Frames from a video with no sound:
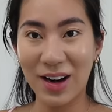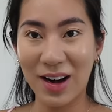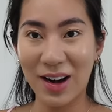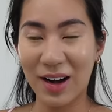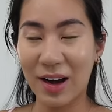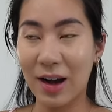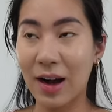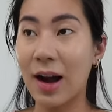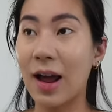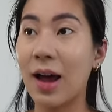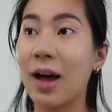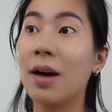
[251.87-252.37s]

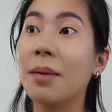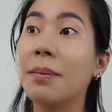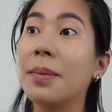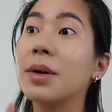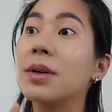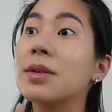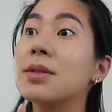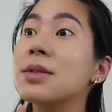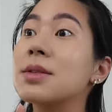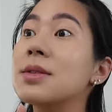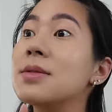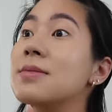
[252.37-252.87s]
relajada,
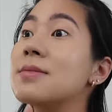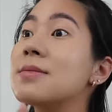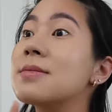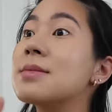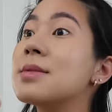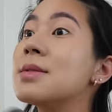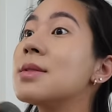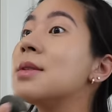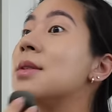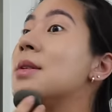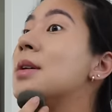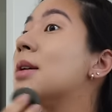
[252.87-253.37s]
pero sí.
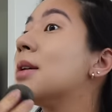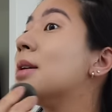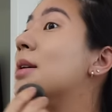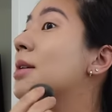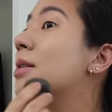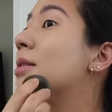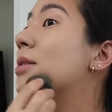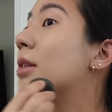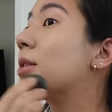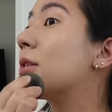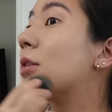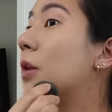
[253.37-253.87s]

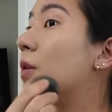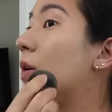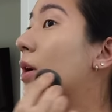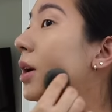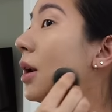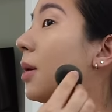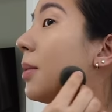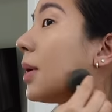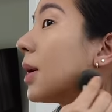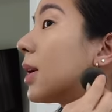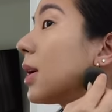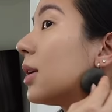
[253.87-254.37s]
Todas
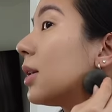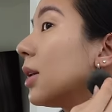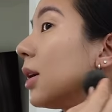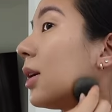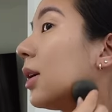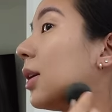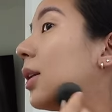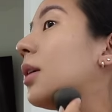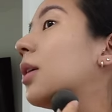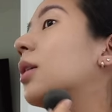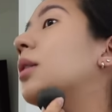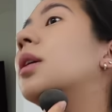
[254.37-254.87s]
las marquitas
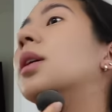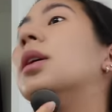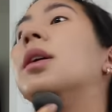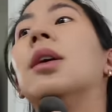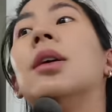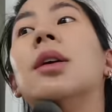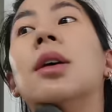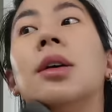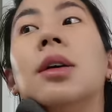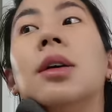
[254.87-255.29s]
que tengo ahí.